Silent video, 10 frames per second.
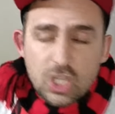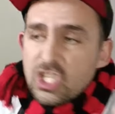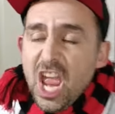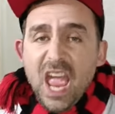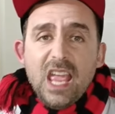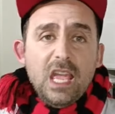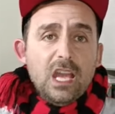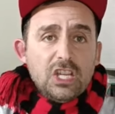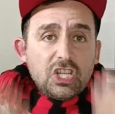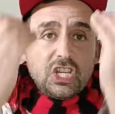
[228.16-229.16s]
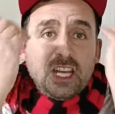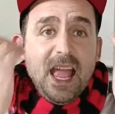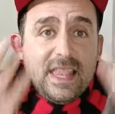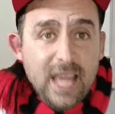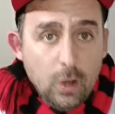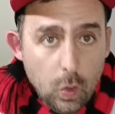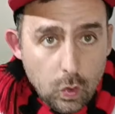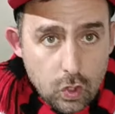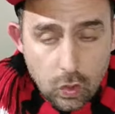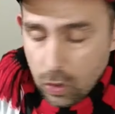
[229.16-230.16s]
sei
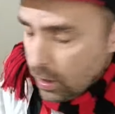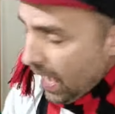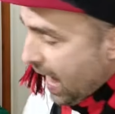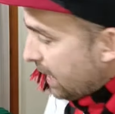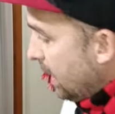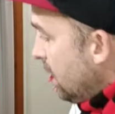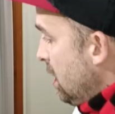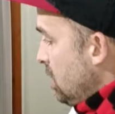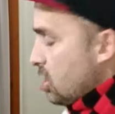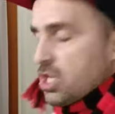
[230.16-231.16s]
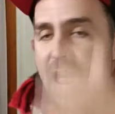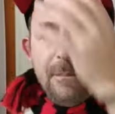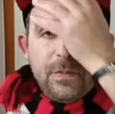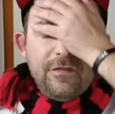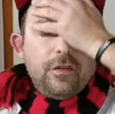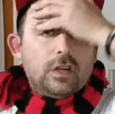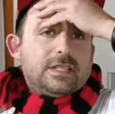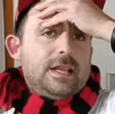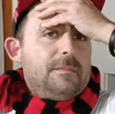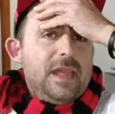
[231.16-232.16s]
scandaloso. Raga, sempre
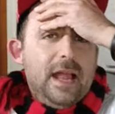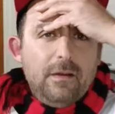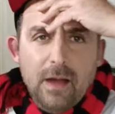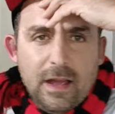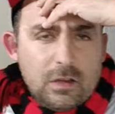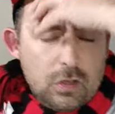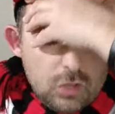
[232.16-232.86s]
forza mia,